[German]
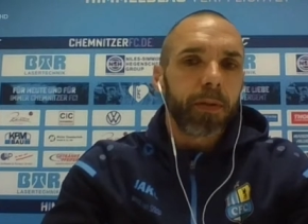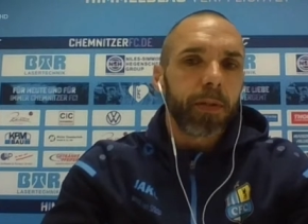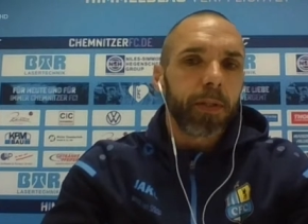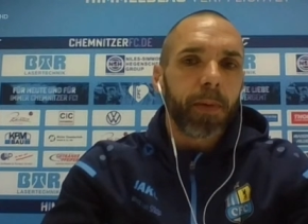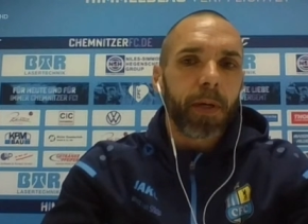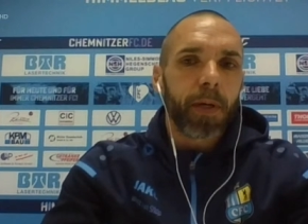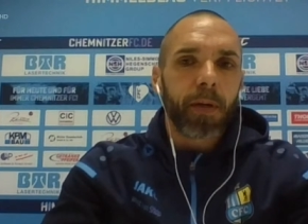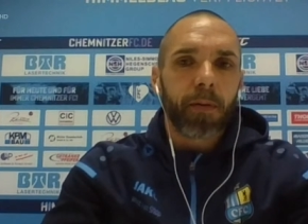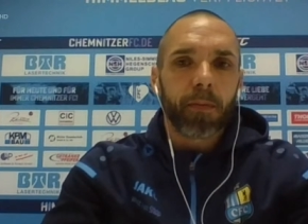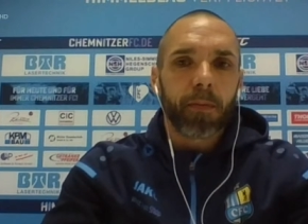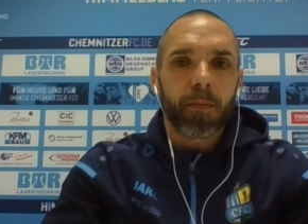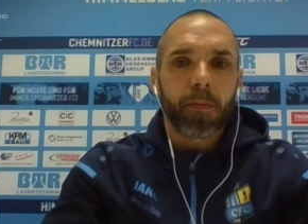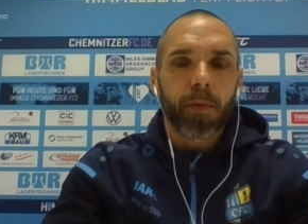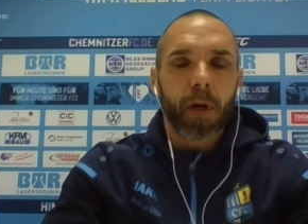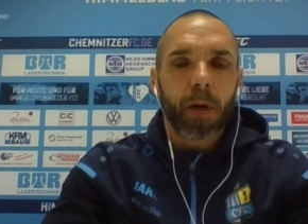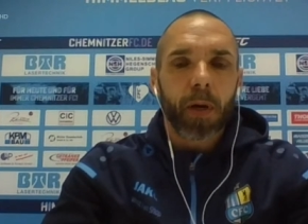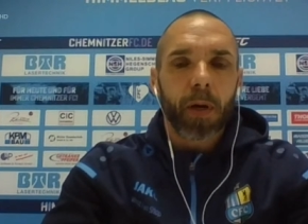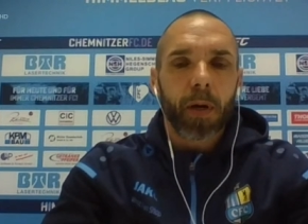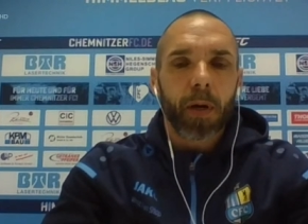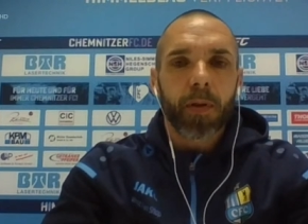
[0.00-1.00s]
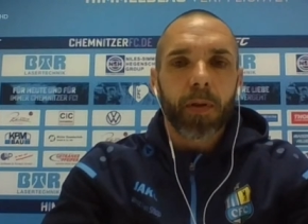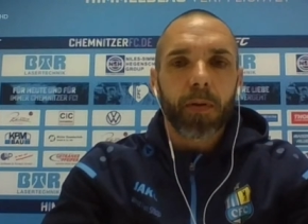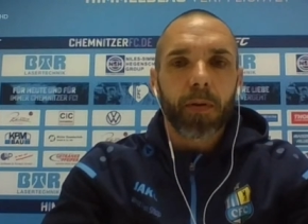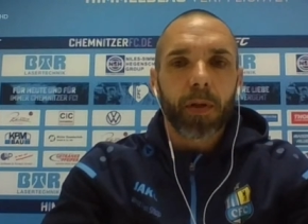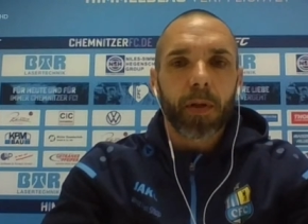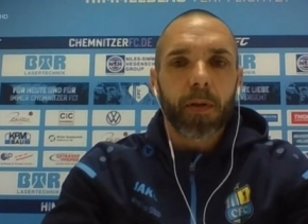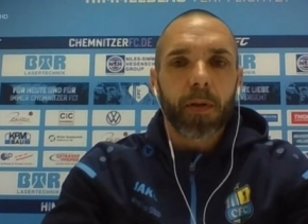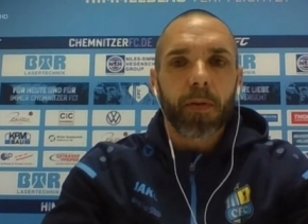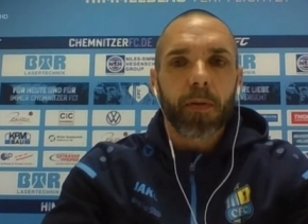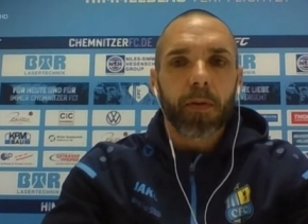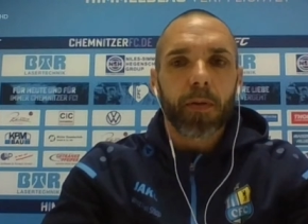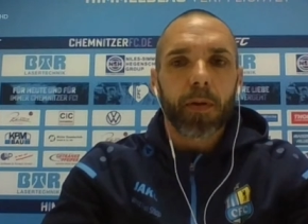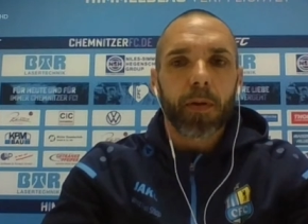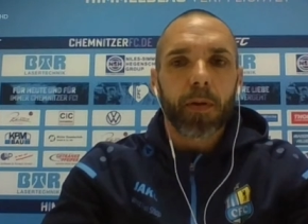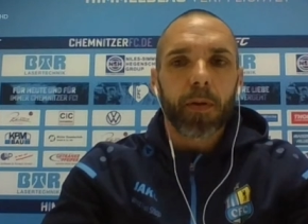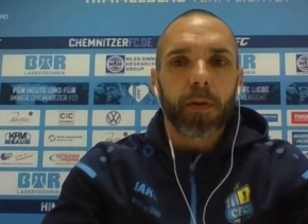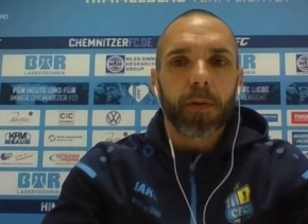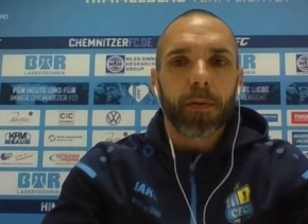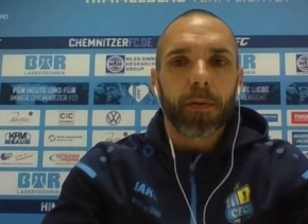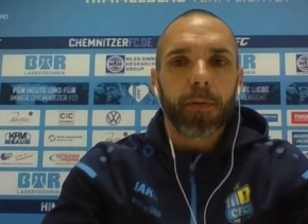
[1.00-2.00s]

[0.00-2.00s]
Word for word: Ich meine, wir haben jetzt das äh,